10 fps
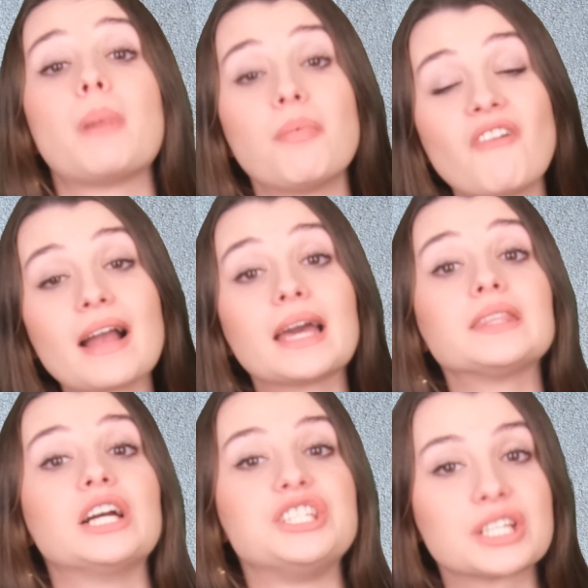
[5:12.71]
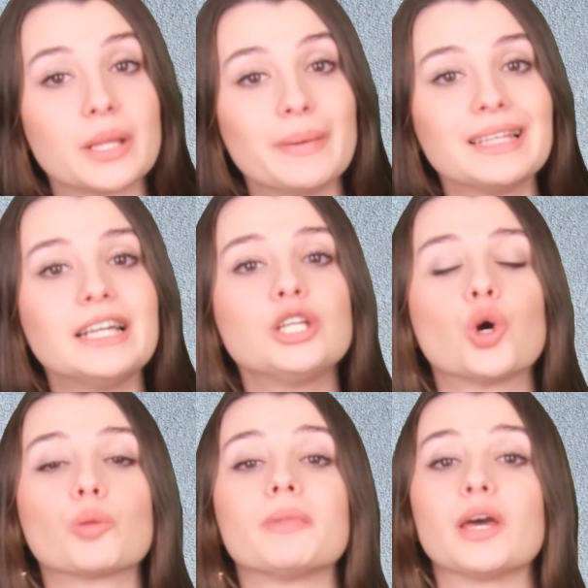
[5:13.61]
Babavanga'nın açıklamalarını
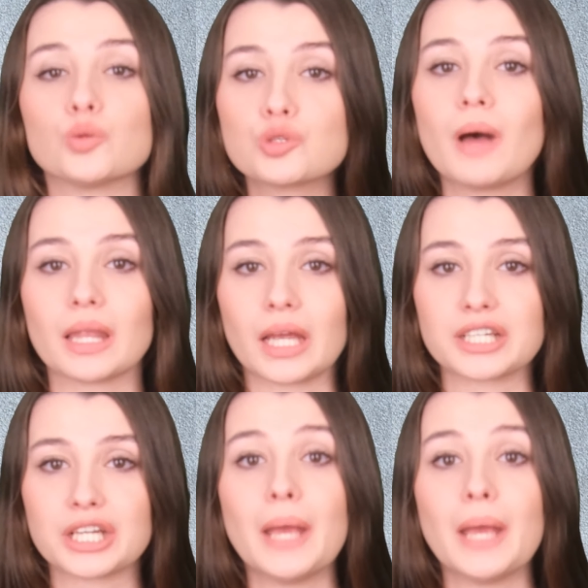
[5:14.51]
yorumlayan uzmanlar